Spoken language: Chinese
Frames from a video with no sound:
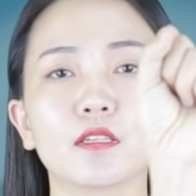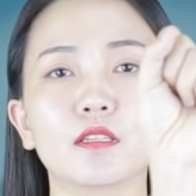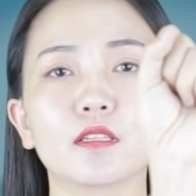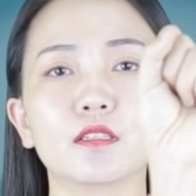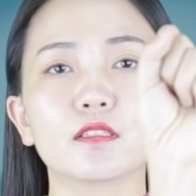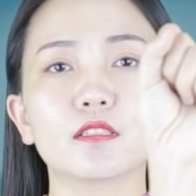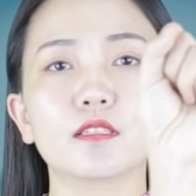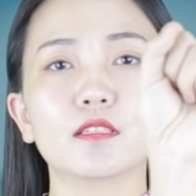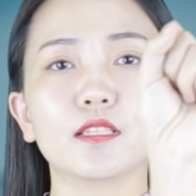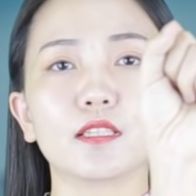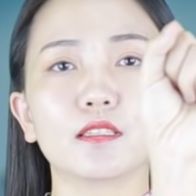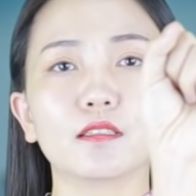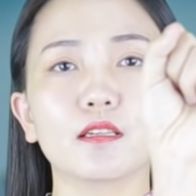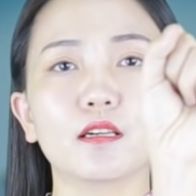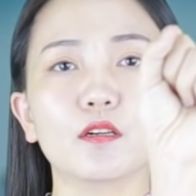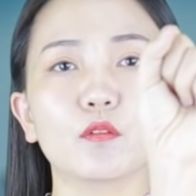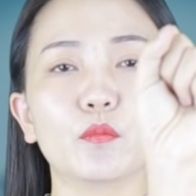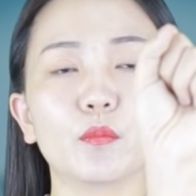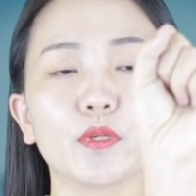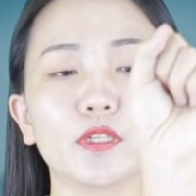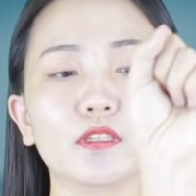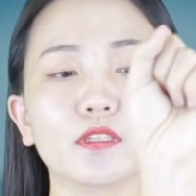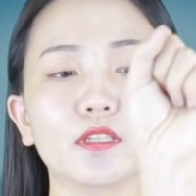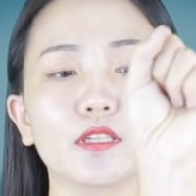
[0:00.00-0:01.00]
这里呢我
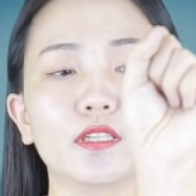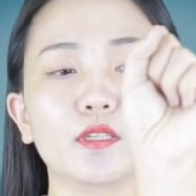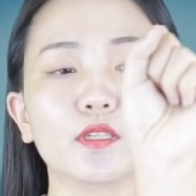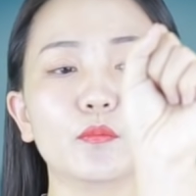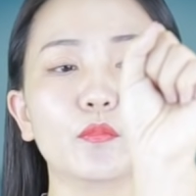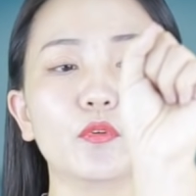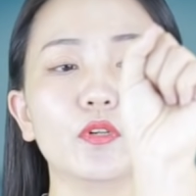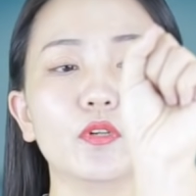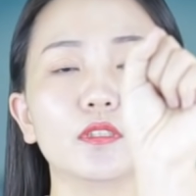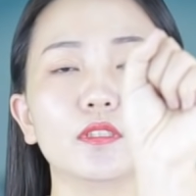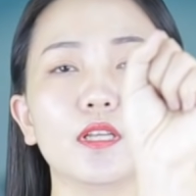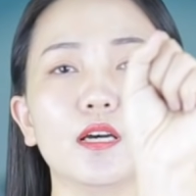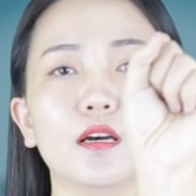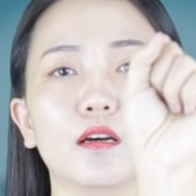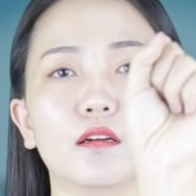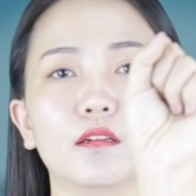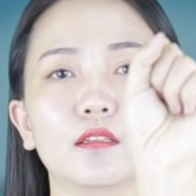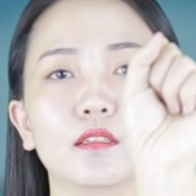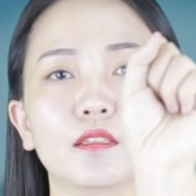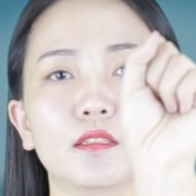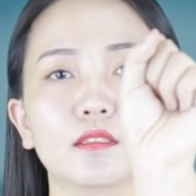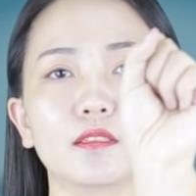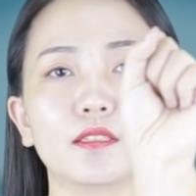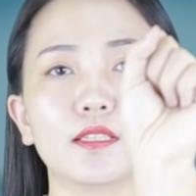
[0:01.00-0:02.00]
们可以摸
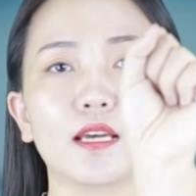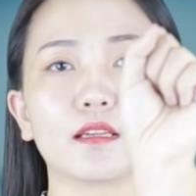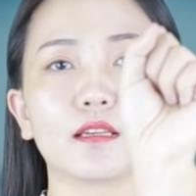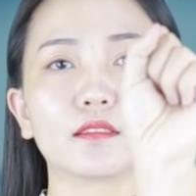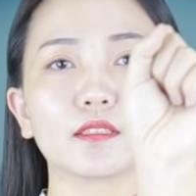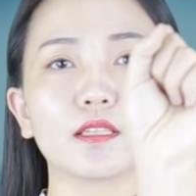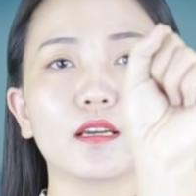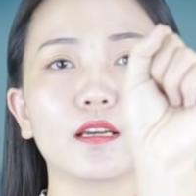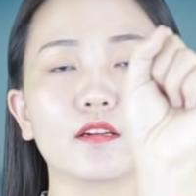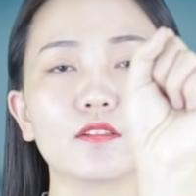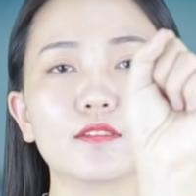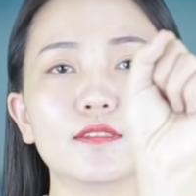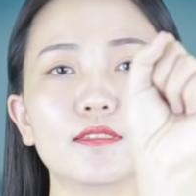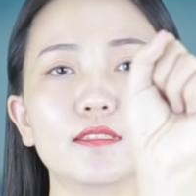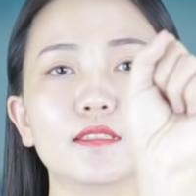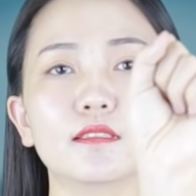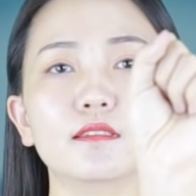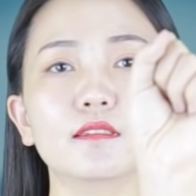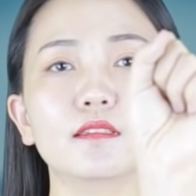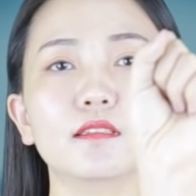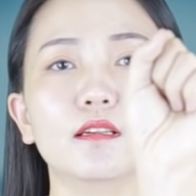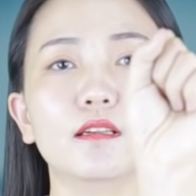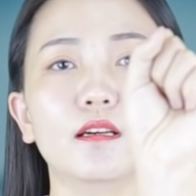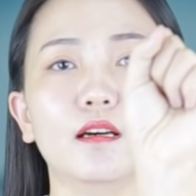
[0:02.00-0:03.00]
到两条
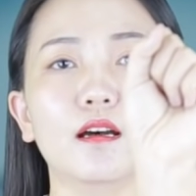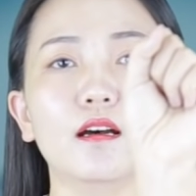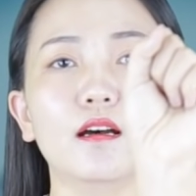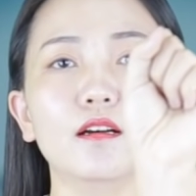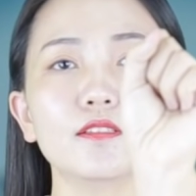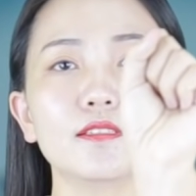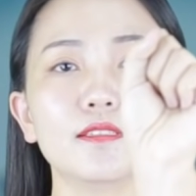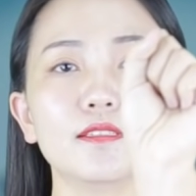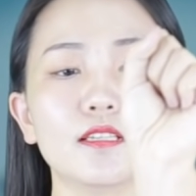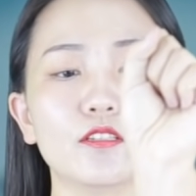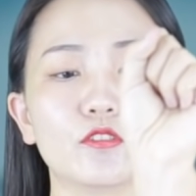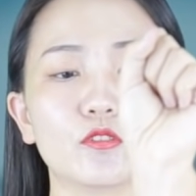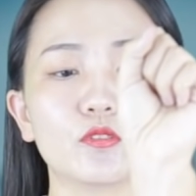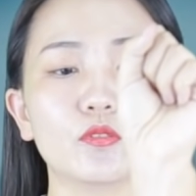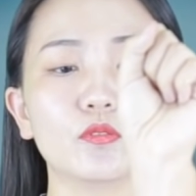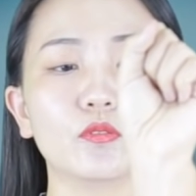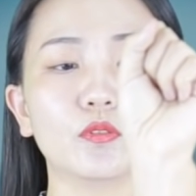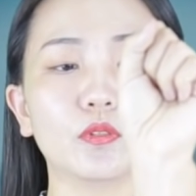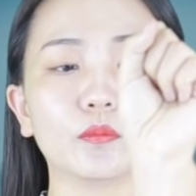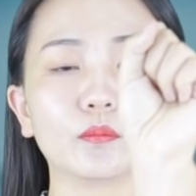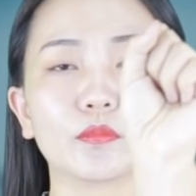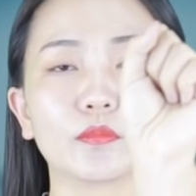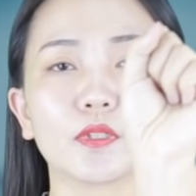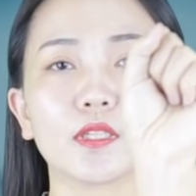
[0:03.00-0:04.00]
筋的凹陷
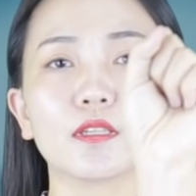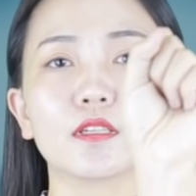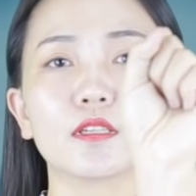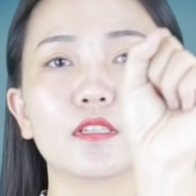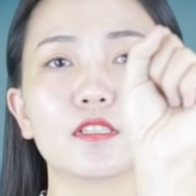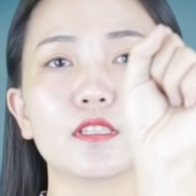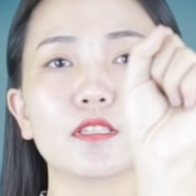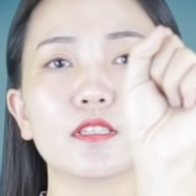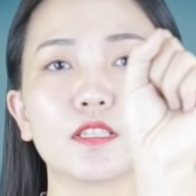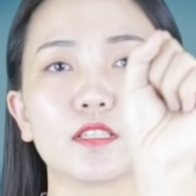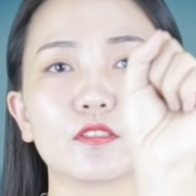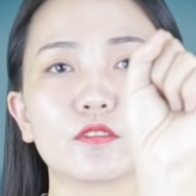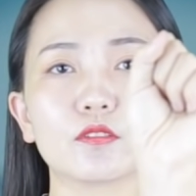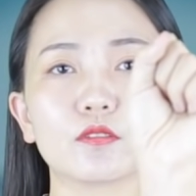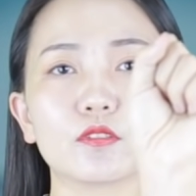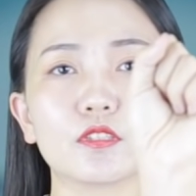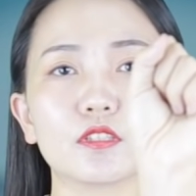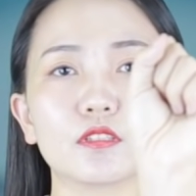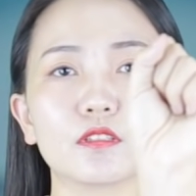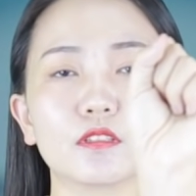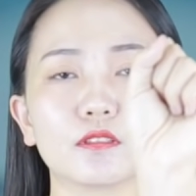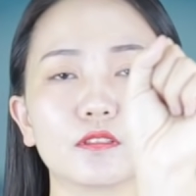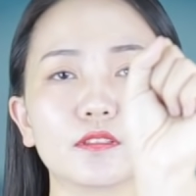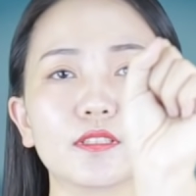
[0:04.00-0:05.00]
处，这里就
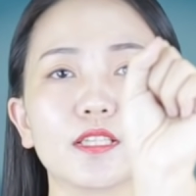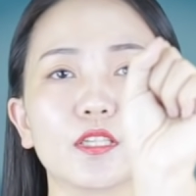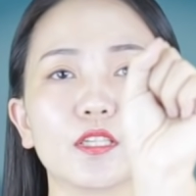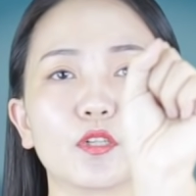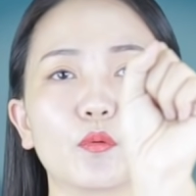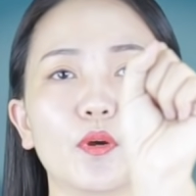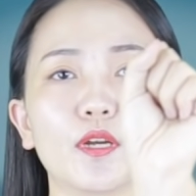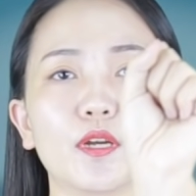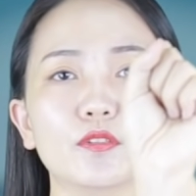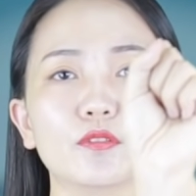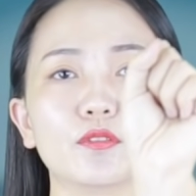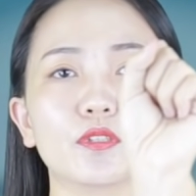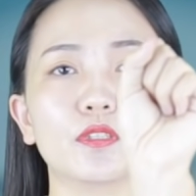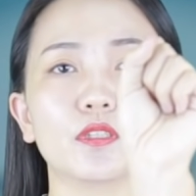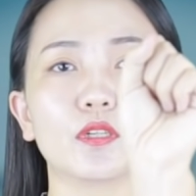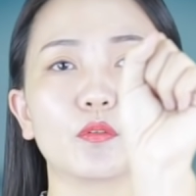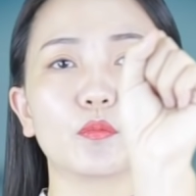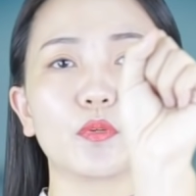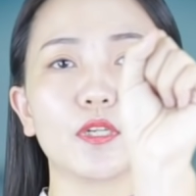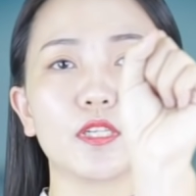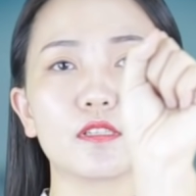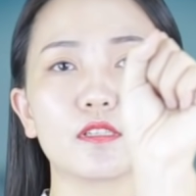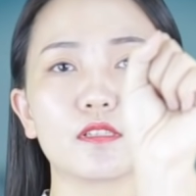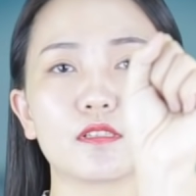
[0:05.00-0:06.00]
是内关穴的
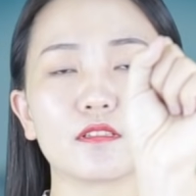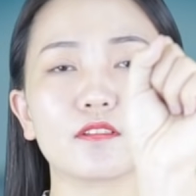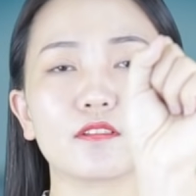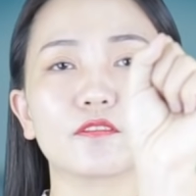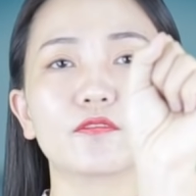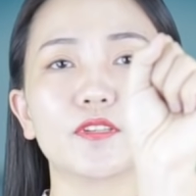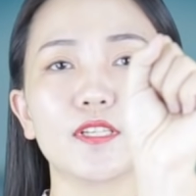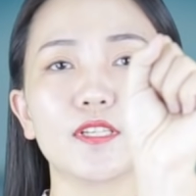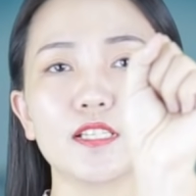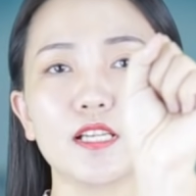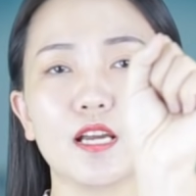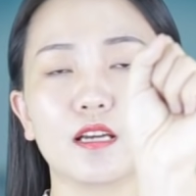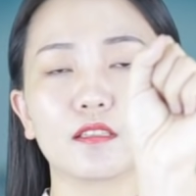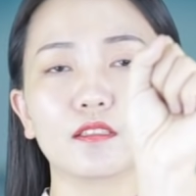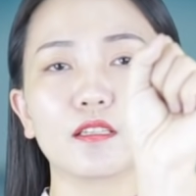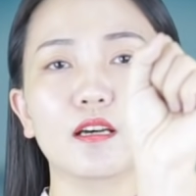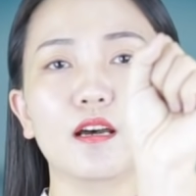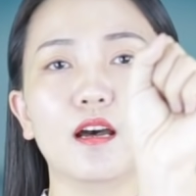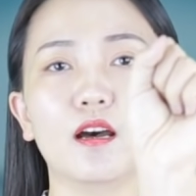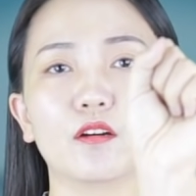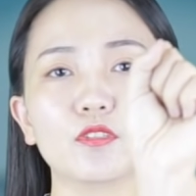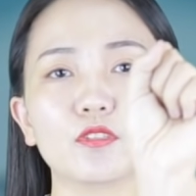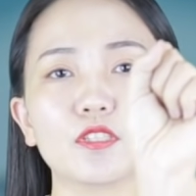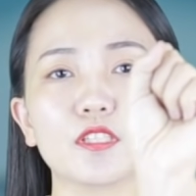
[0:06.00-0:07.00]
位置，非常的
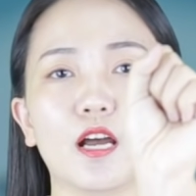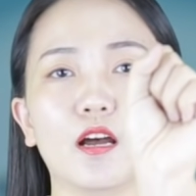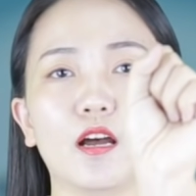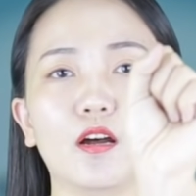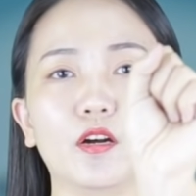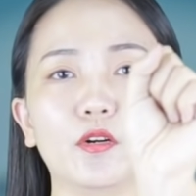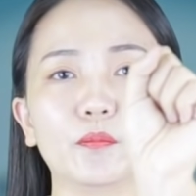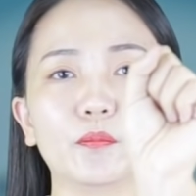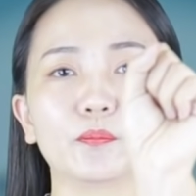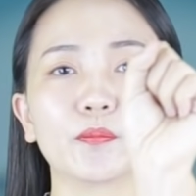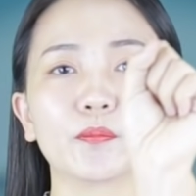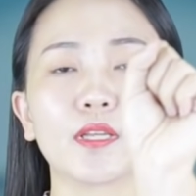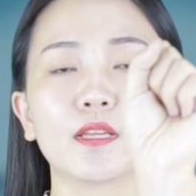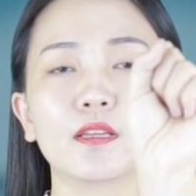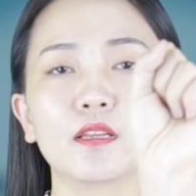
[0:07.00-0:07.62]
好找。